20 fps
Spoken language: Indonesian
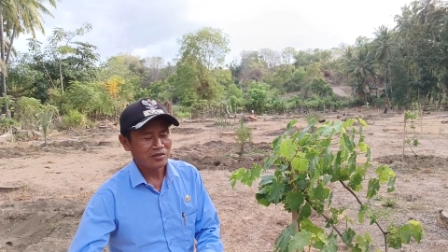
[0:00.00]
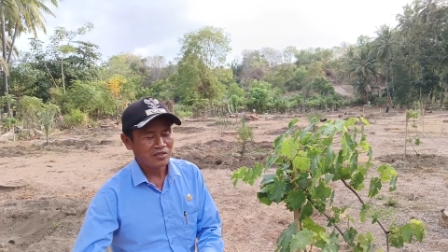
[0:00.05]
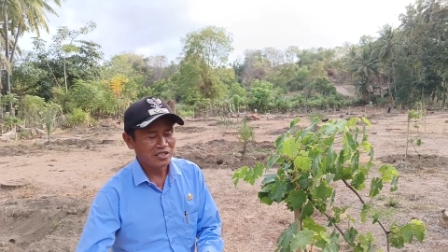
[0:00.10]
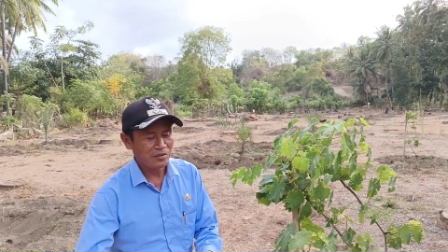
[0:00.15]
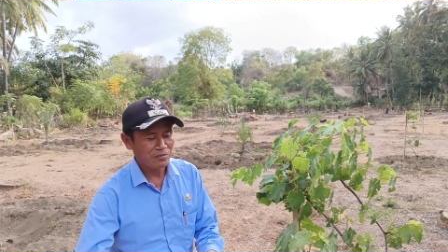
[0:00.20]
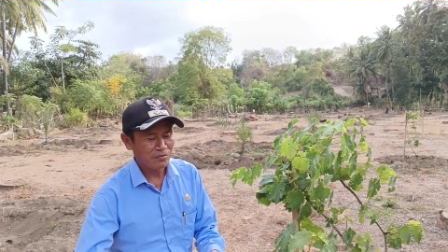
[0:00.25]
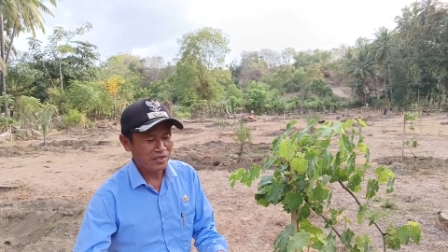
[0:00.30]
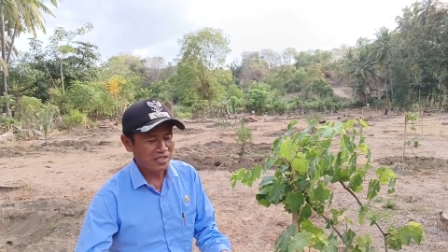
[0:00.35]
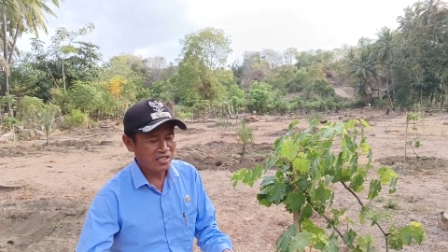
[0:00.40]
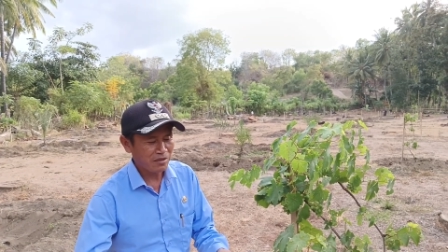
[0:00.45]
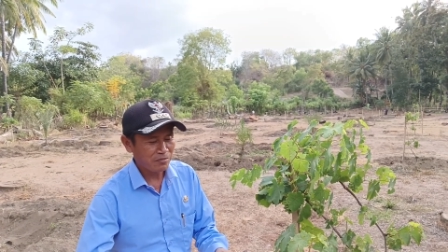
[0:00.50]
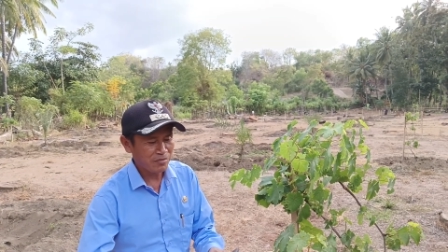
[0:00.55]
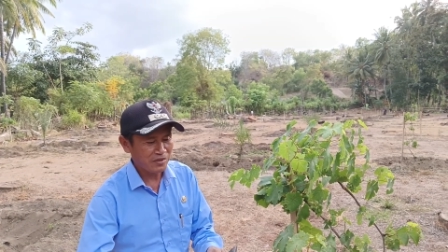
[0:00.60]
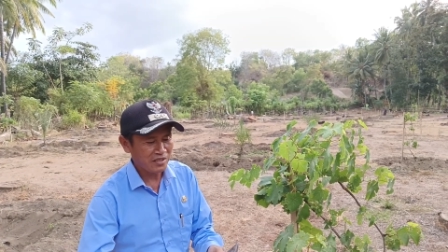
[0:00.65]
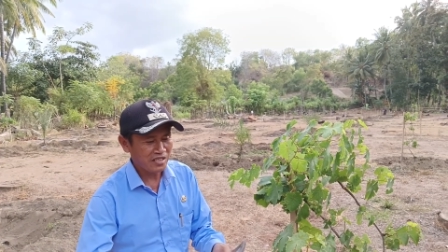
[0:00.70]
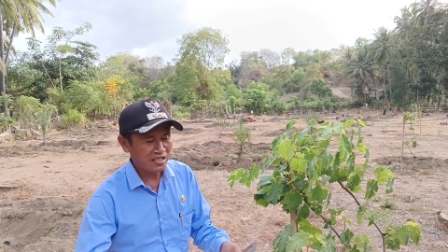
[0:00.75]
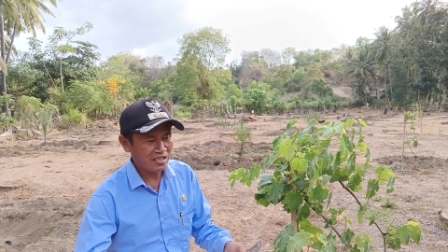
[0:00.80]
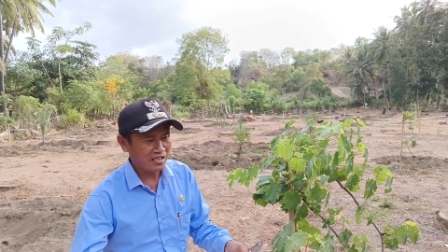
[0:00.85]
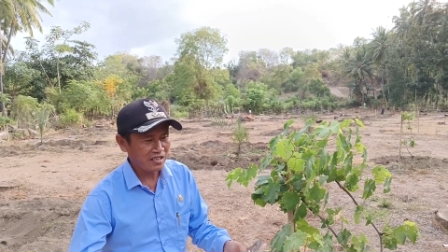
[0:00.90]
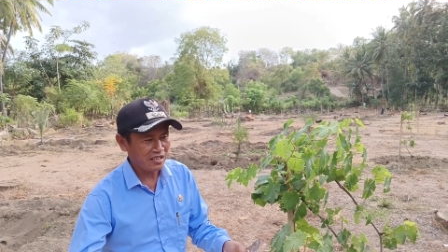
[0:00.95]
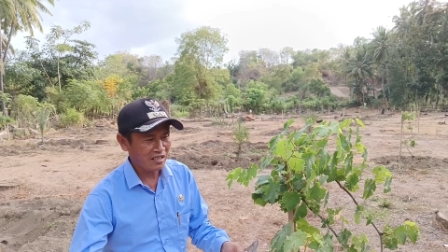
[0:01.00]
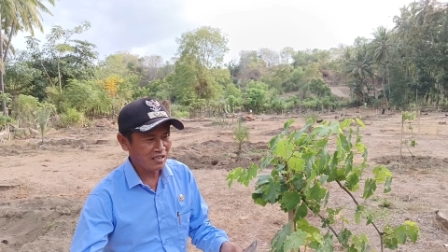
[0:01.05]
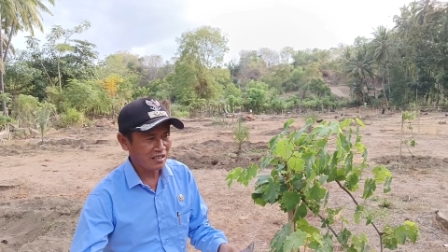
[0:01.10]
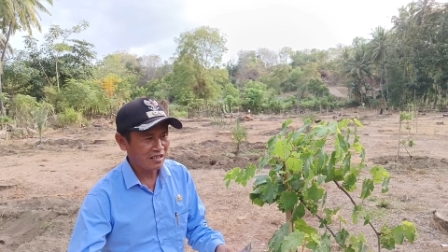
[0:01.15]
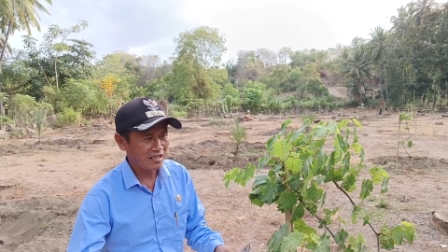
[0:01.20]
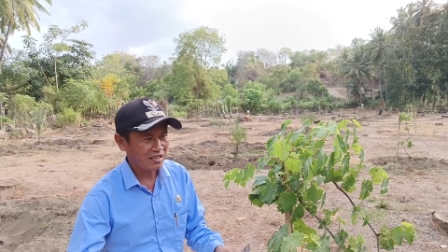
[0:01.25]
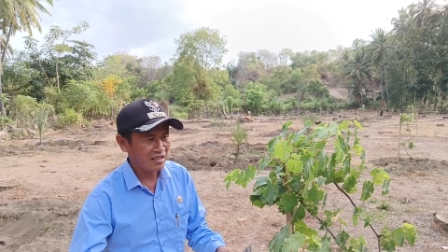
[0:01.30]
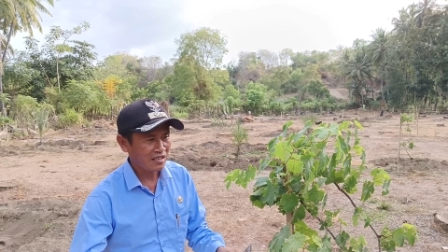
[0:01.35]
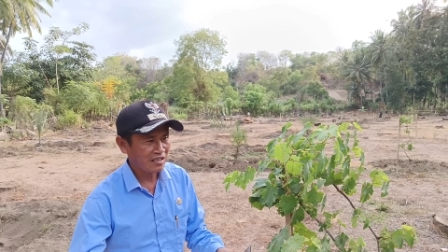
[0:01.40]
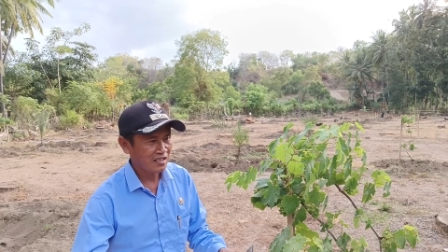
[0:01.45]
di pinggir-pinggir
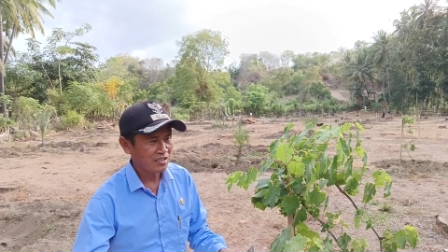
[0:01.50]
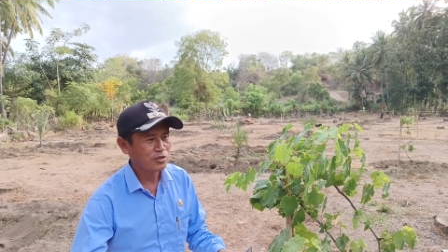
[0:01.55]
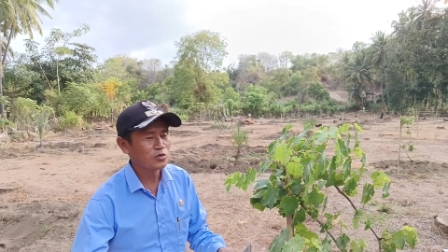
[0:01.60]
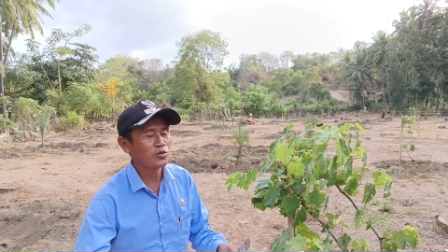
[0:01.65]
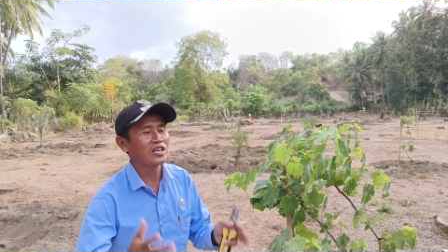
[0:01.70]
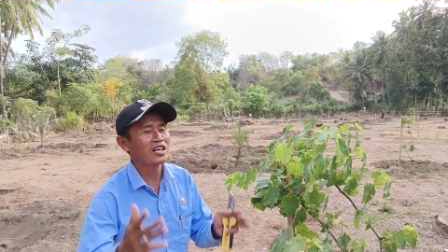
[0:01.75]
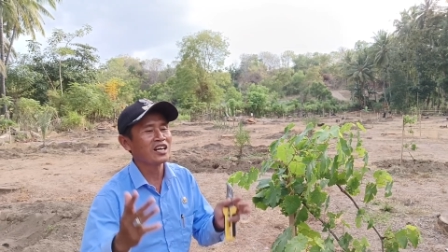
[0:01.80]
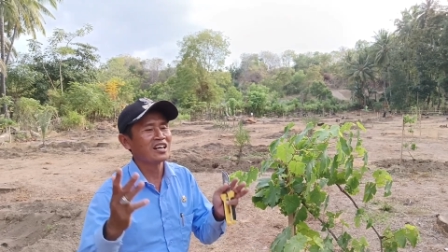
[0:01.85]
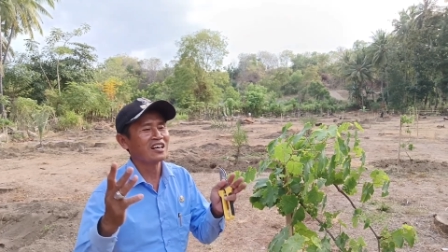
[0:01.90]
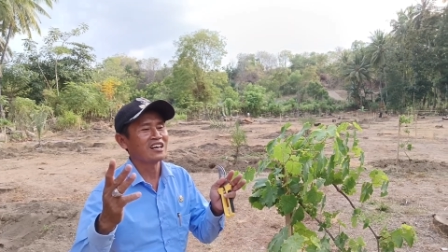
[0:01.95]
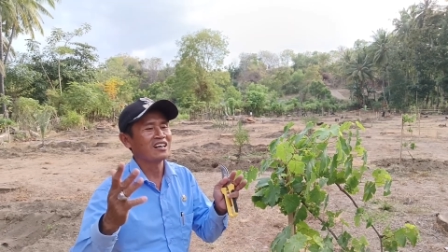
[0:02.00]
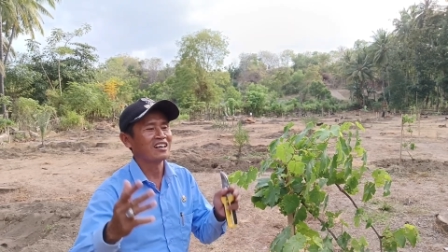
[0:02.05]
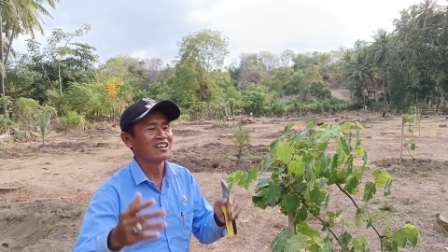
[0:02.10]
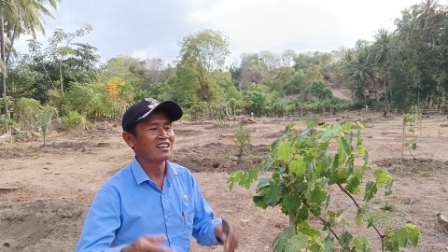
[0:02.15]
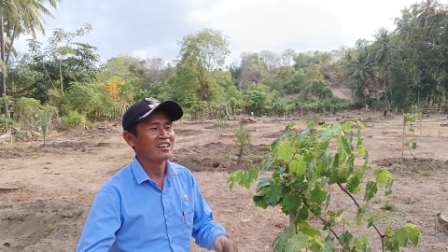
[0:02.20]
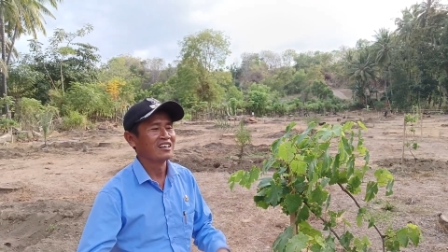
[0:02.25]
jurang.